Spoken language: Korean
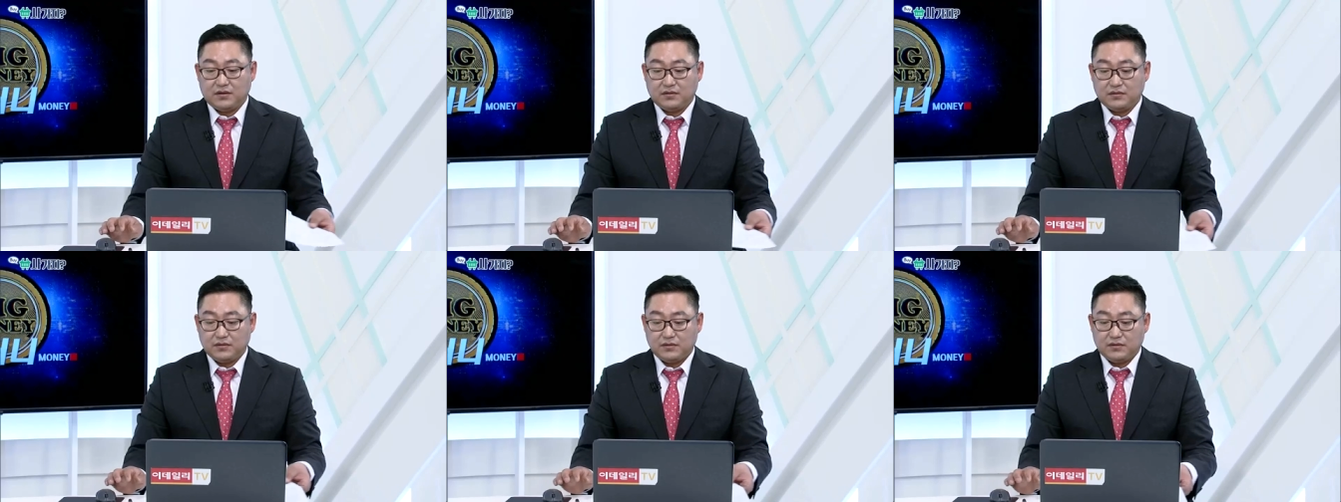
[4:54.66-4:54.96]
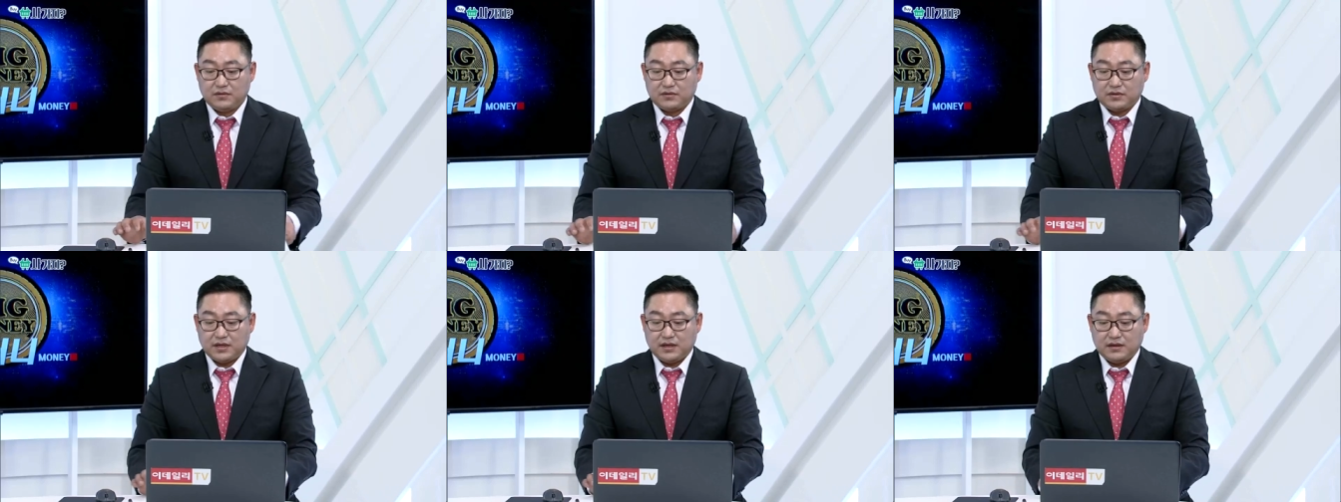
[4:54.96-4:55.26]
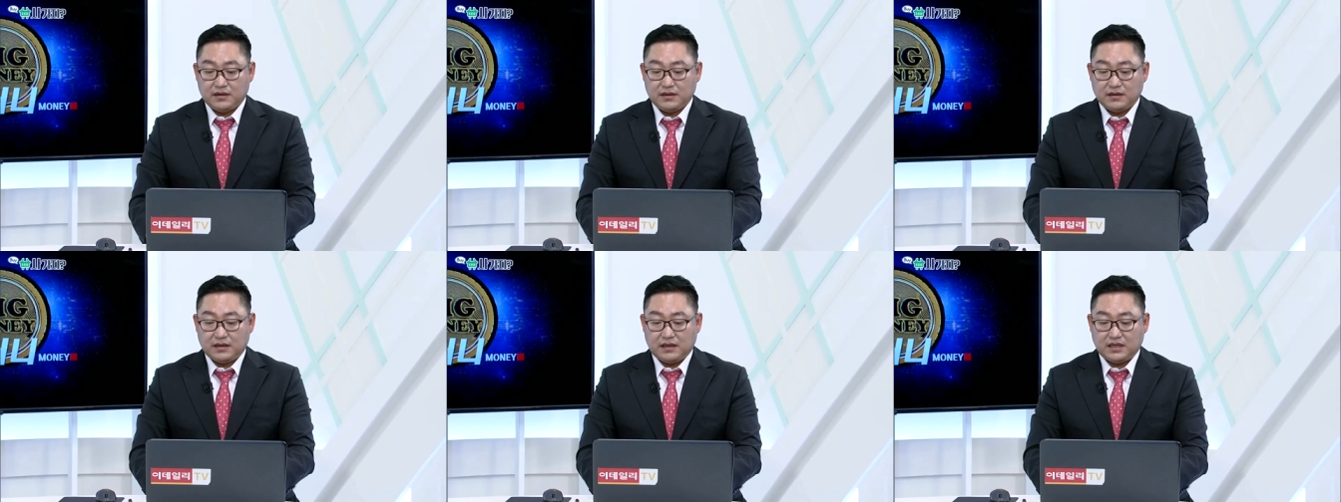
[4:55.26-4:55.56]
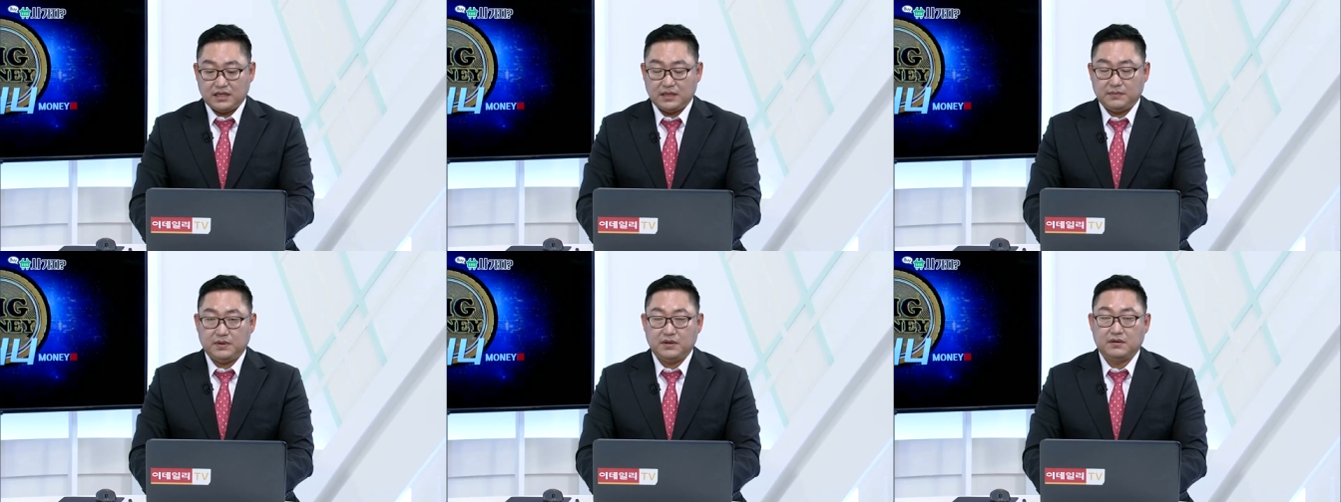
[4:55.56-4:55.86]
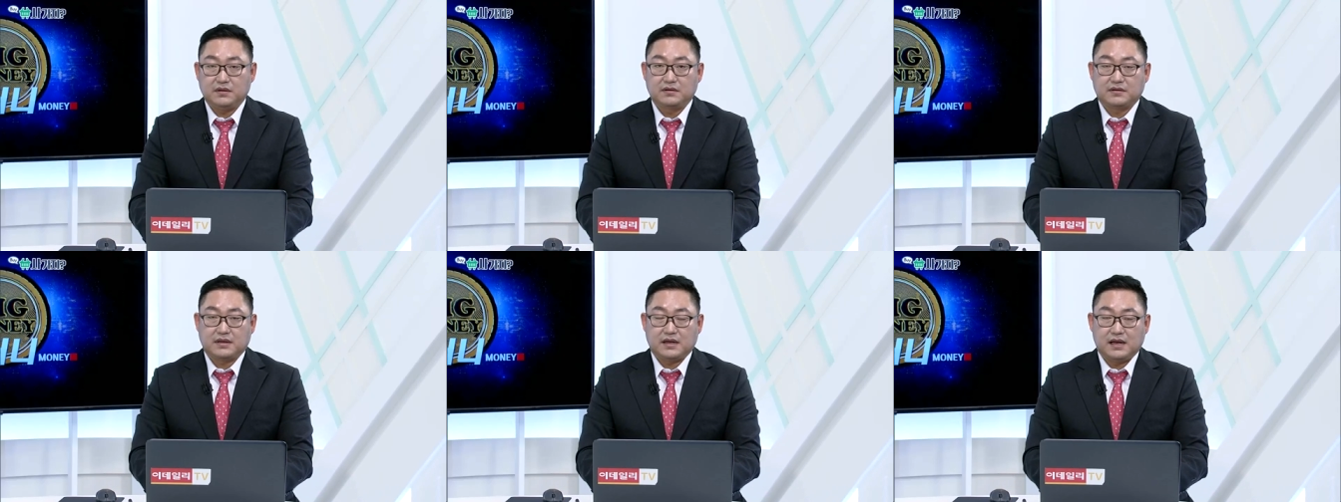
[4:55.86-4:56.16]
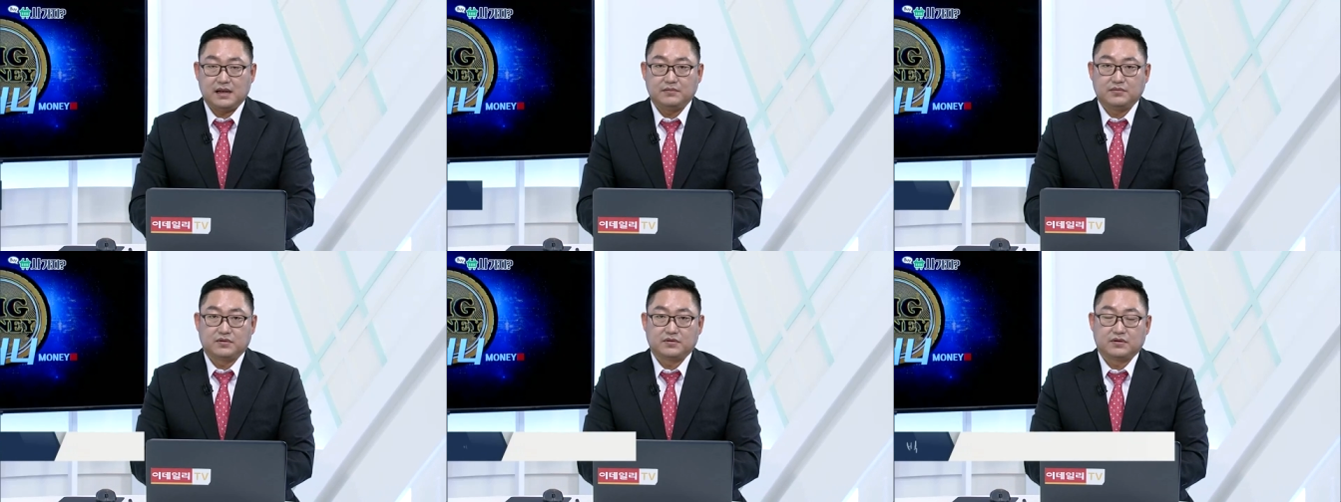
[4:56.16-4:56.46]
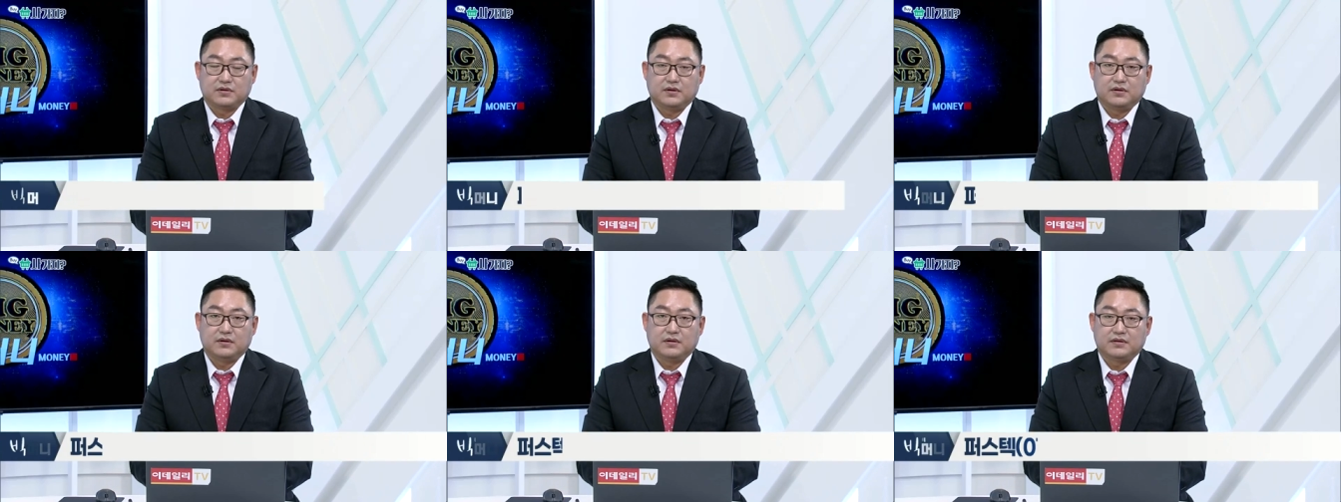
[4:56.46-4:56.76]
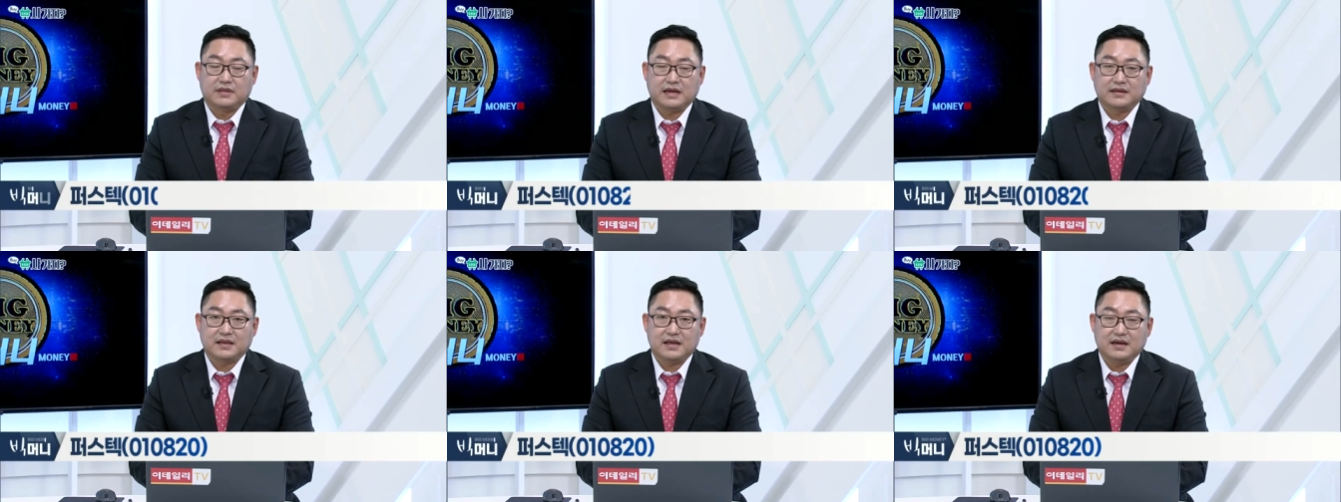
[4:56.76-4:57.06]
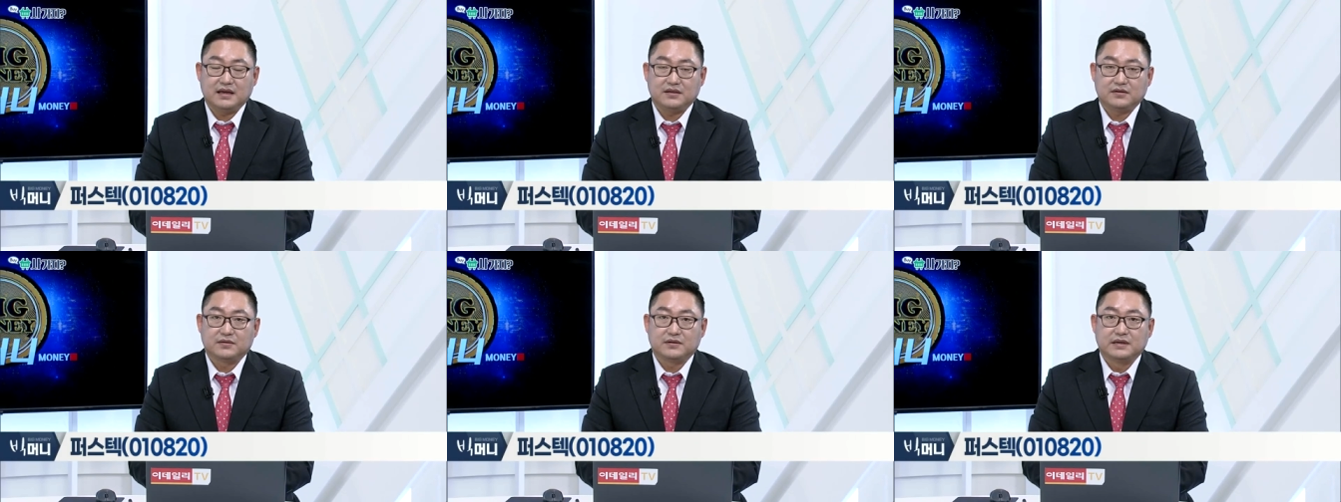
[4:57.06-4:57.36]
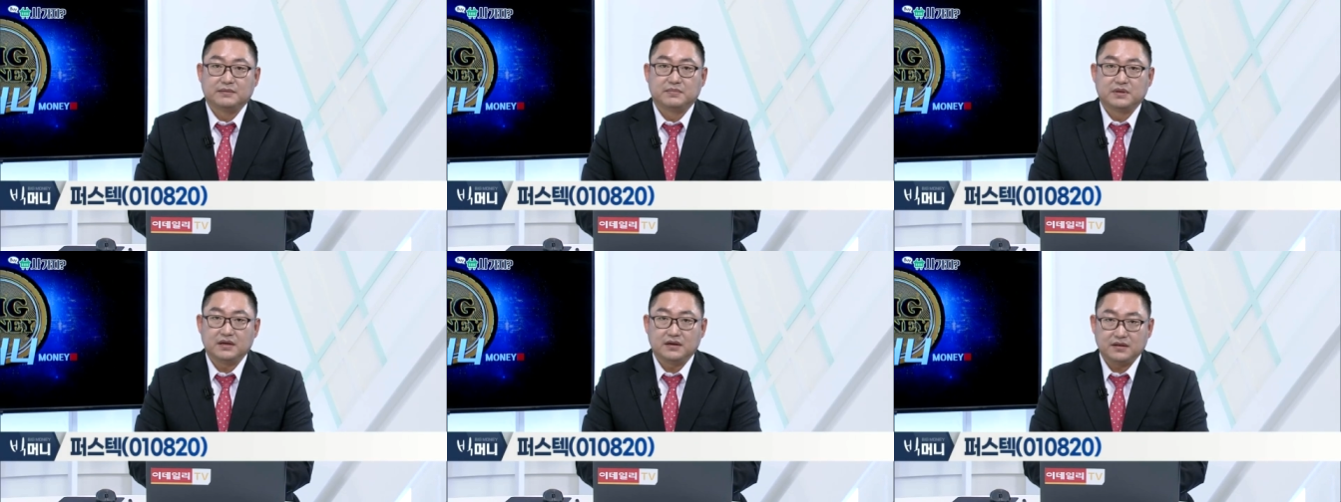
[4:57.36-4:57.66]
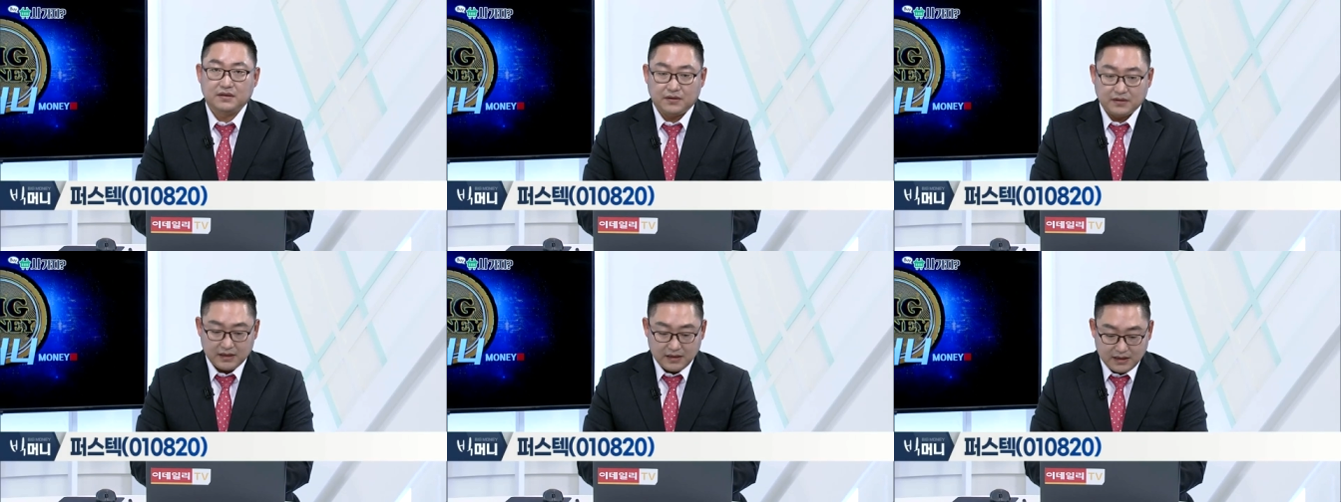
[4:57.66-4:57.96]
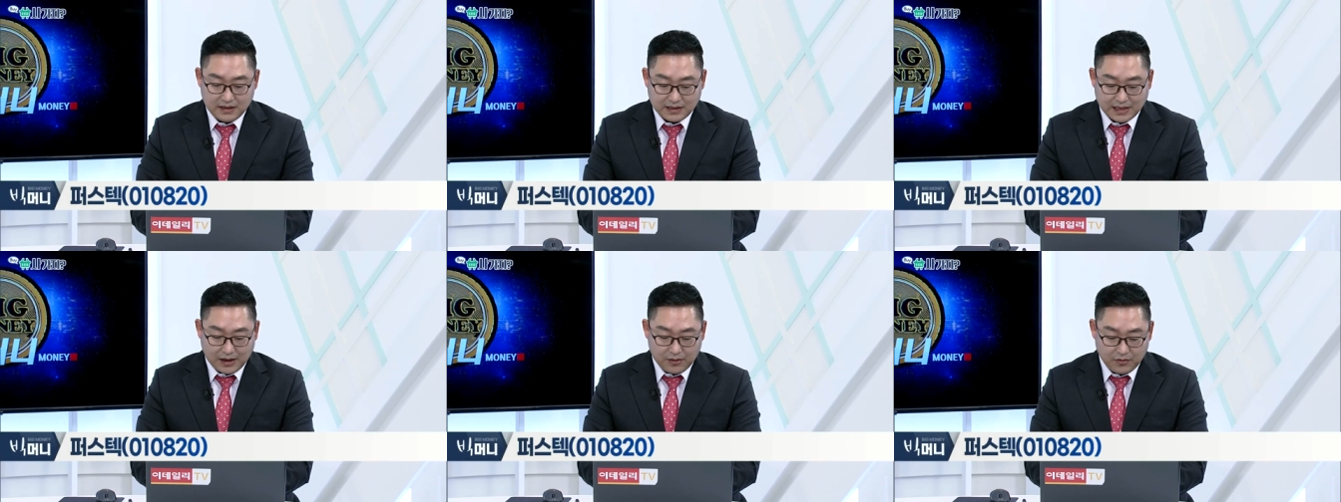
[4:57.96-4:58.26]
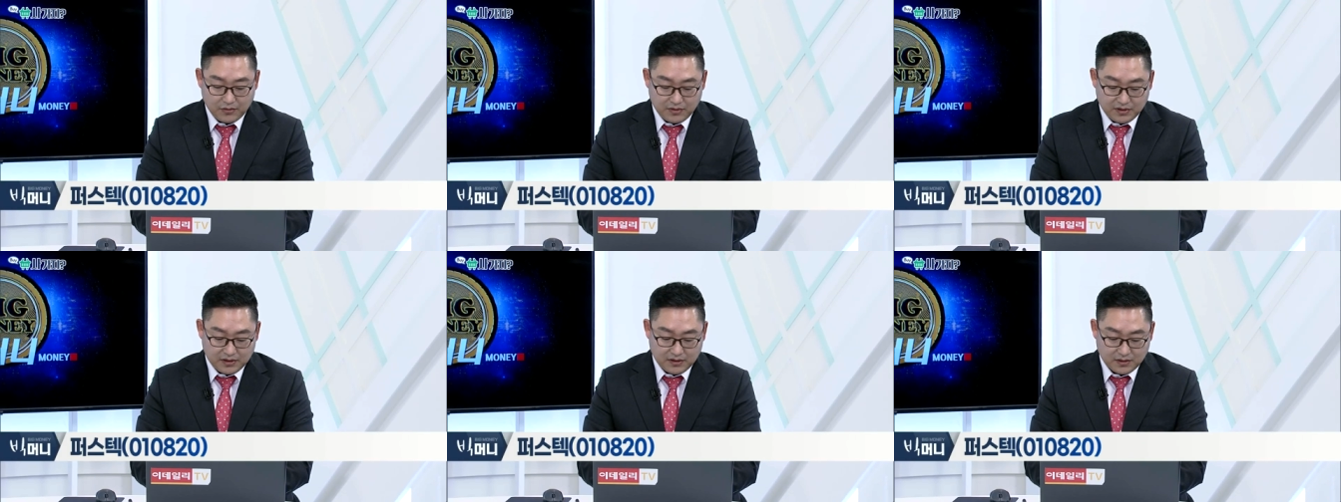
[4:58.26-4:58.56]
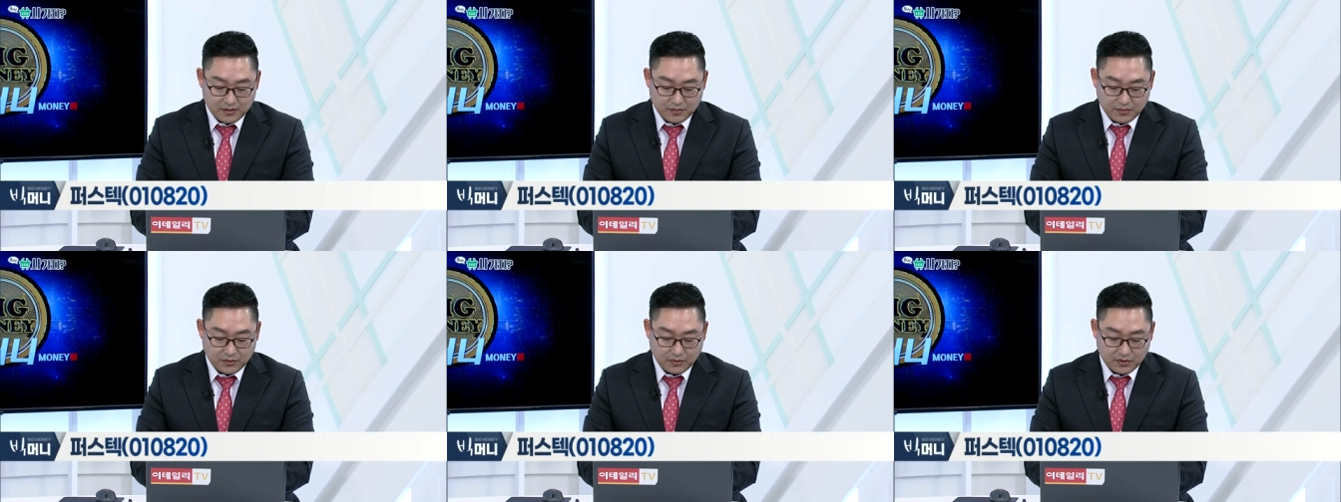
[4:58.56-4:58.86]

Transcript: 경우 최근 한 12월 달부터 상당히 좀 급등력이 나오고 있는